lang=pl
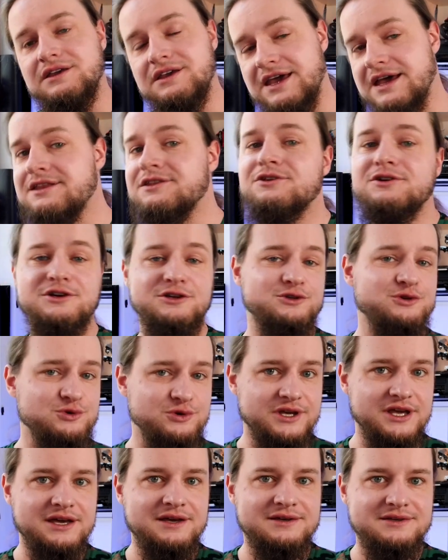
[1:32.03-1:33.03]
Jedno i
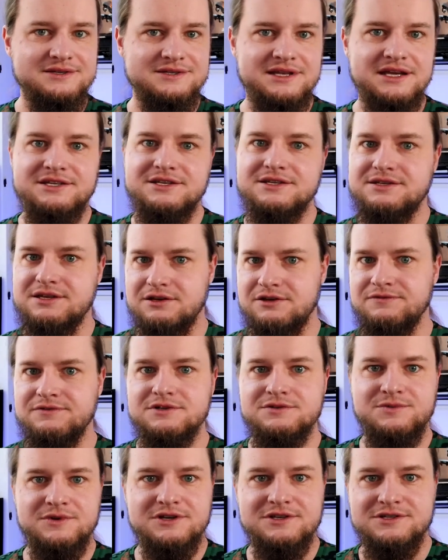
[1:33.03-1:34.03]
drugie znacie
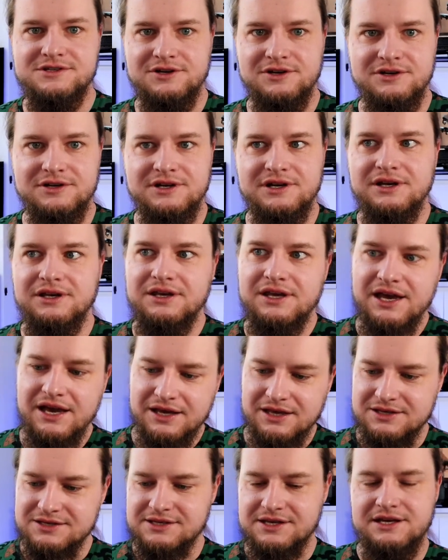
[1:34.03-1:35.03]
zarówno z mojej strony,
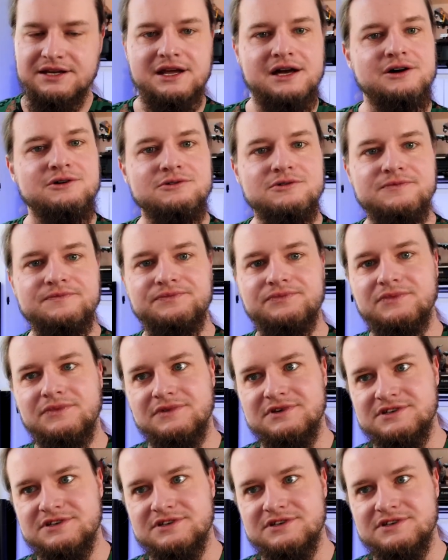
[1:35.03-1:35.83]
jak i z kanału,